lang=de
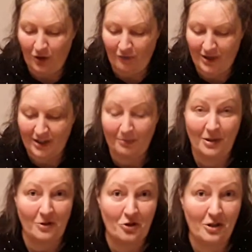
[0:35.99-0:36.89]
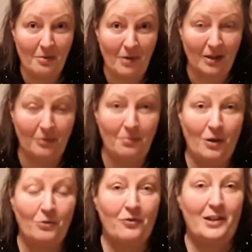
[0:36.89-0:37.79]
Vielleicht habt ihr einen Schneemann
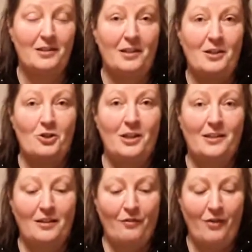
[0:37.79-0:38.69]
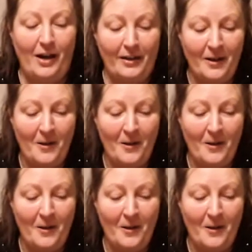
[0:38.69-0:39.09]
gebaut, vielleicht seid ihr Schlitten gefahren.